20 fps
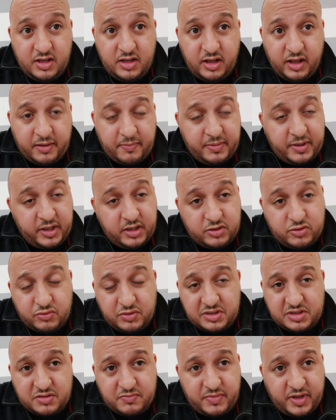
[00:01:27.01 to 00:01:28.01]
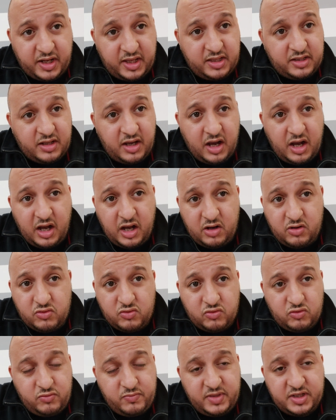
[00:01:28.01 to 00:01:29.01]
هربات وكانت مريضه
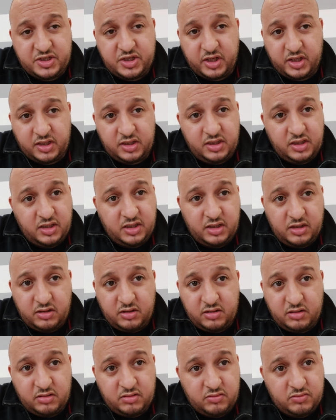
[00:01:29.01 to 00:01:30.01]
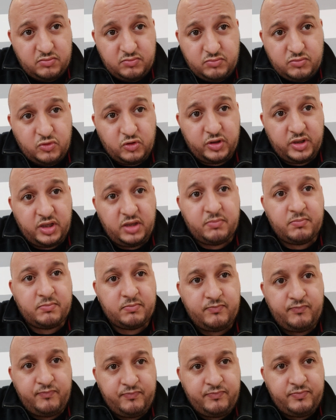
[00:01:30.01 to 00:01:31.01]
والمشاكل
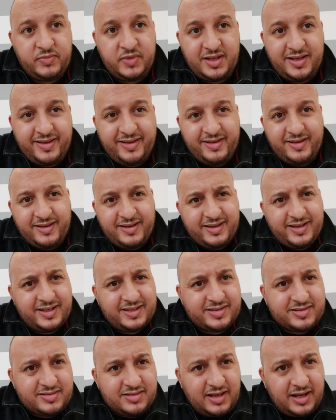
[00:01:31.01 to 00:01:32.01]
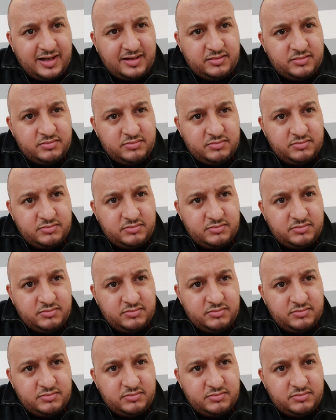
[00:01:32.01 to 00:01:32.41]
المهم قصه